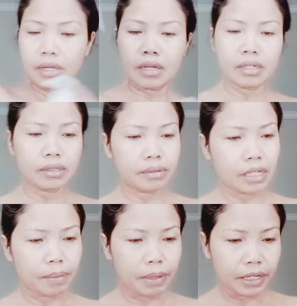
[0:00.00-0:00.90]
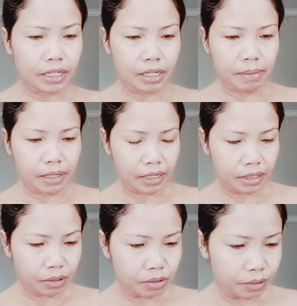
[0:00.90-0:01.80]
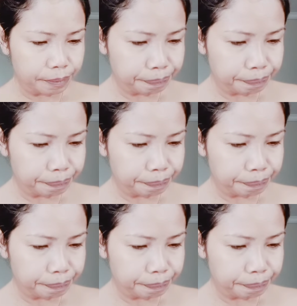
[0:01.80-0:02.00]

eh, cara pakainya gimana ntar dulu